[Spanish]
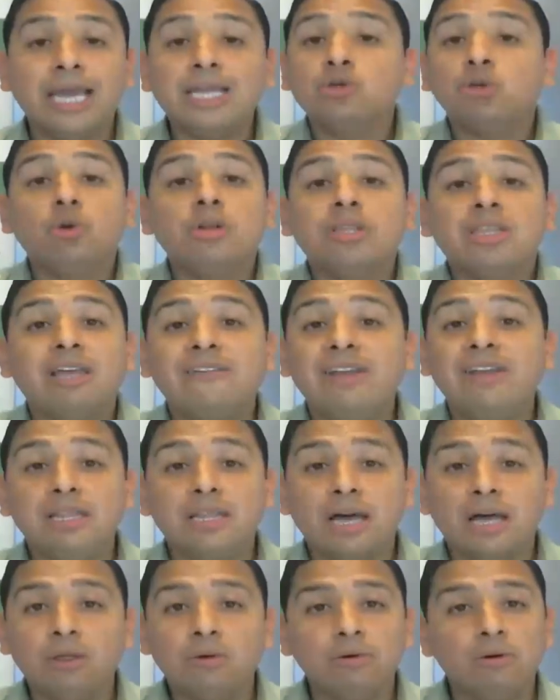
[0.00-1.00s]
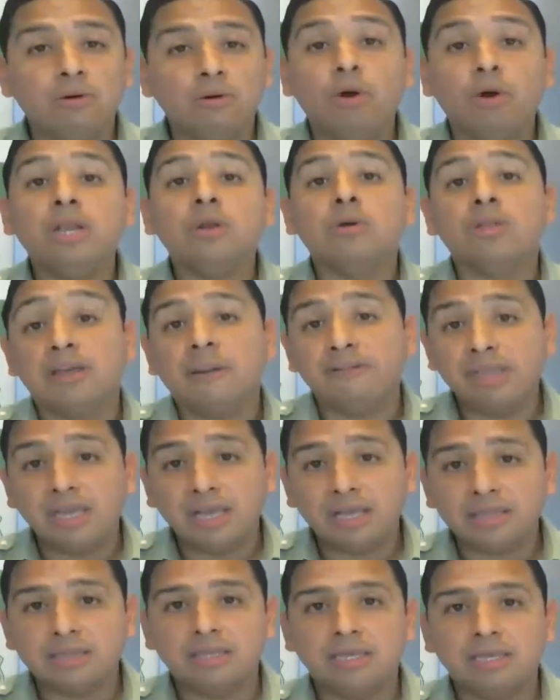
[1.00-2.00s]
eso no está habilitado, hoy no está
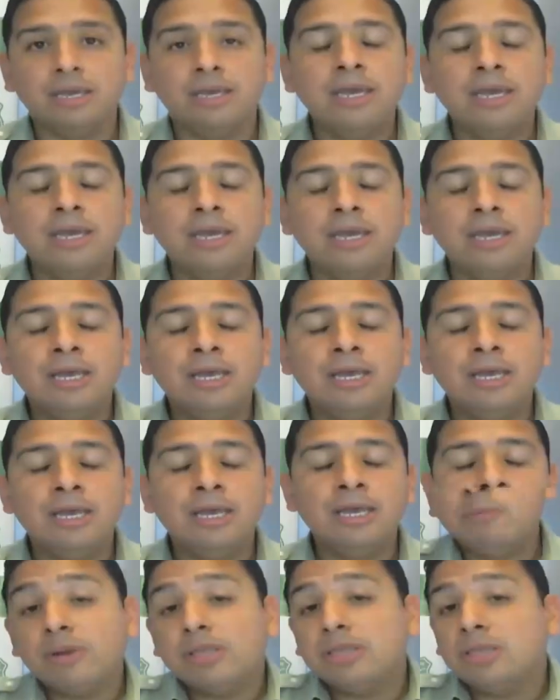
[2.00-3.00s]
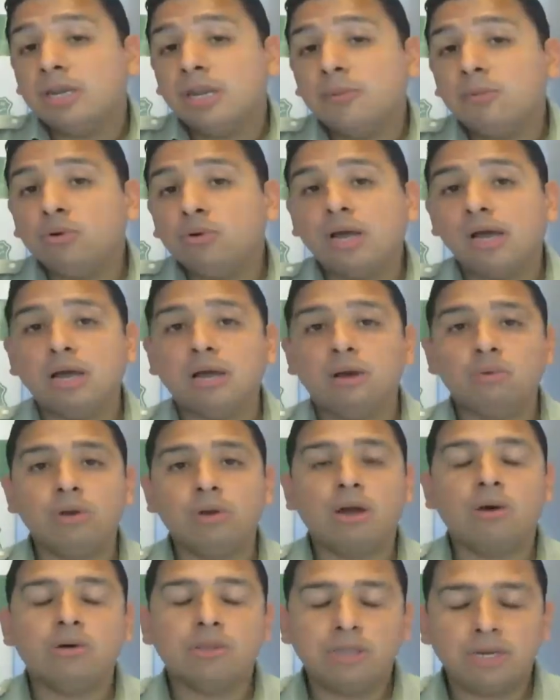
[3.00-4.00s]
vigente y nosotros mantenemos
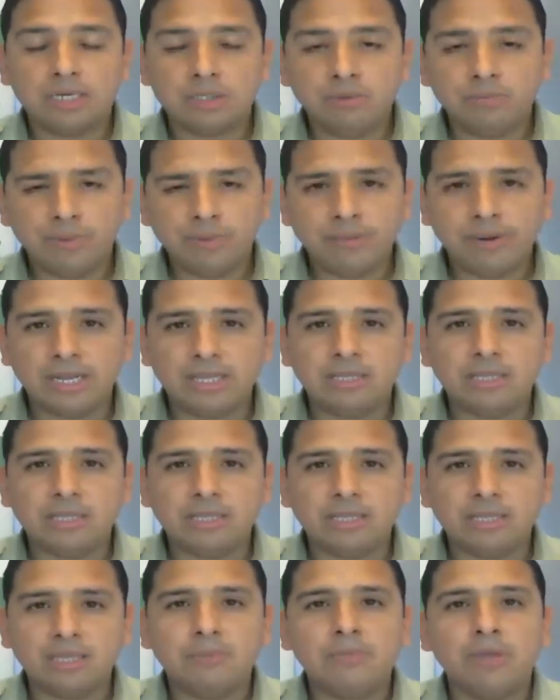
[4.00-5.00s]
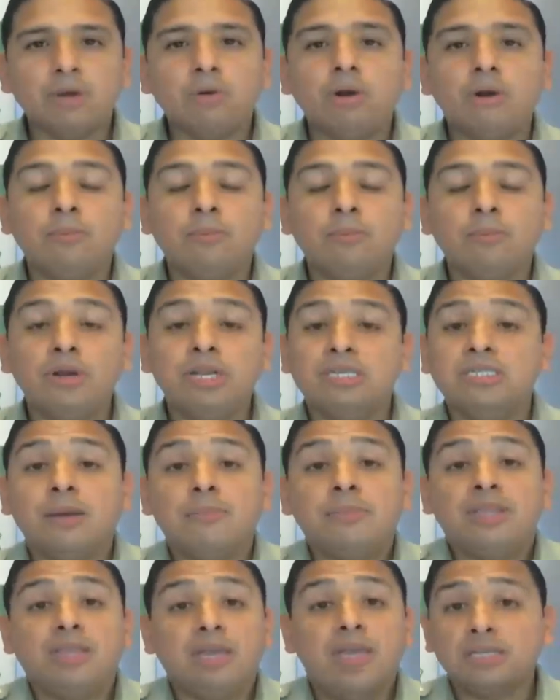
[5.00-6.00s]
una, coordinación permanente también con la Policía de
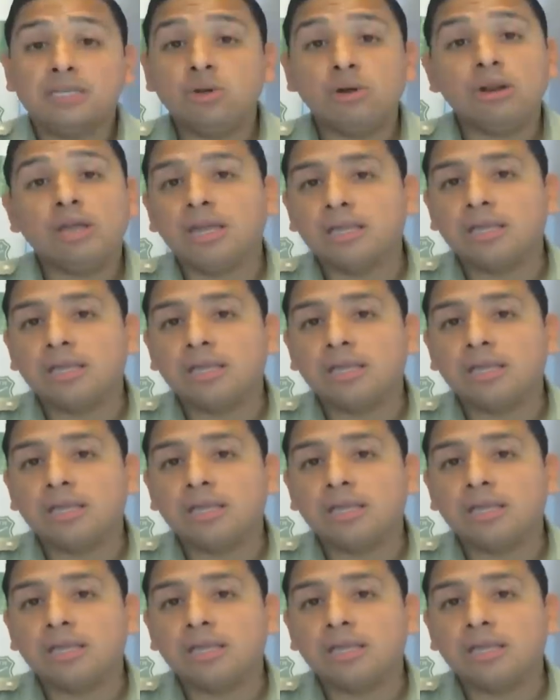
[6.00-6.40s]
Investigaciones que